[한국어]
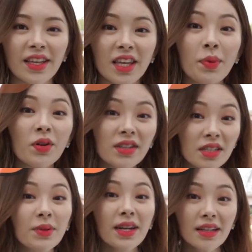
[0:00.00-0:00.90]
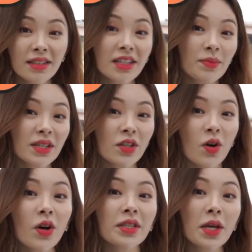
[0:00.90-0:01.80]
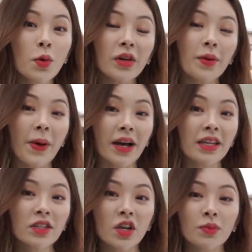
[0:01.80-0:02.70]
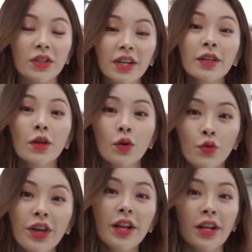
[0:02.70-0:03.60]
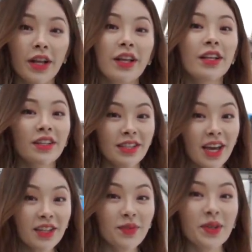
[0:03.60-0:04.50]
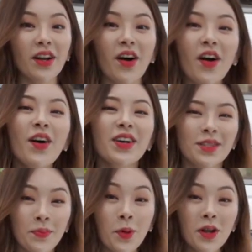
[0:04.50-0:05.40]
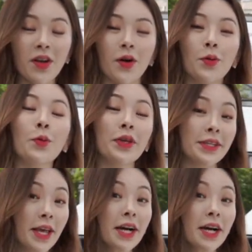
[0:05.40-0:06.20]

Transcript: 이번 르블랑 트림에서 새롭게 바뀐 점은 휠, 사이드미러, 스포일러 이렇게 세